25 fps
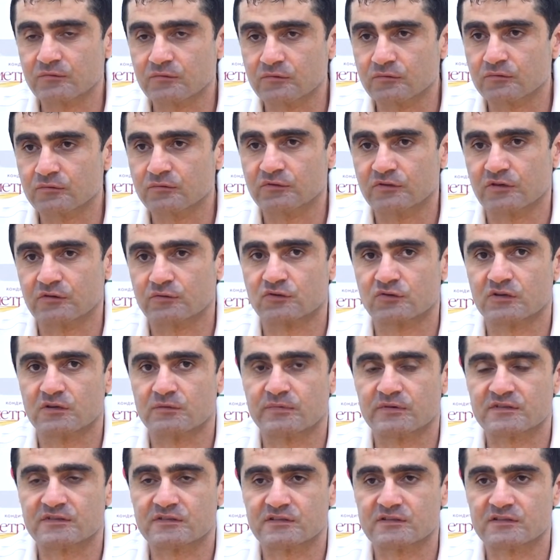ну, это уже на
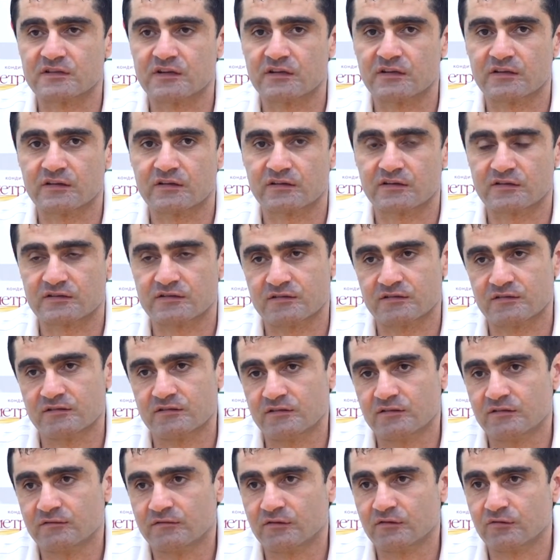подсознании, наверное,
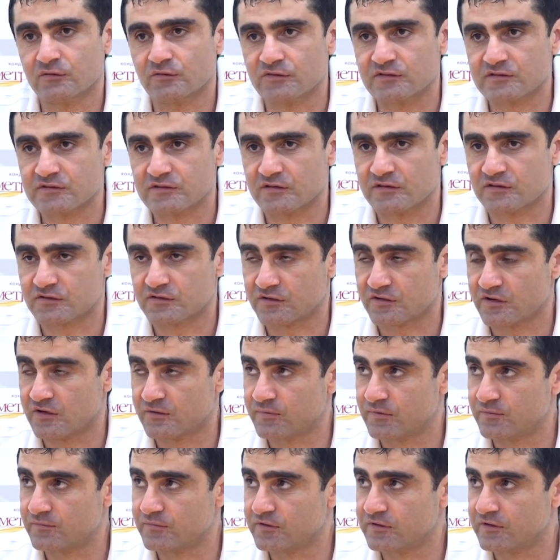сидит 2-0 достаточно для
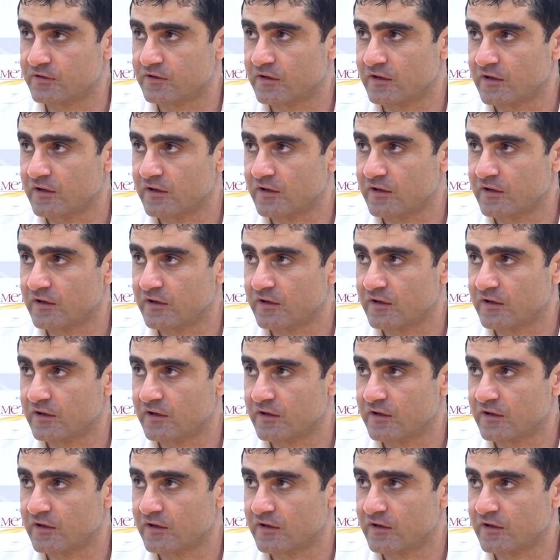победы.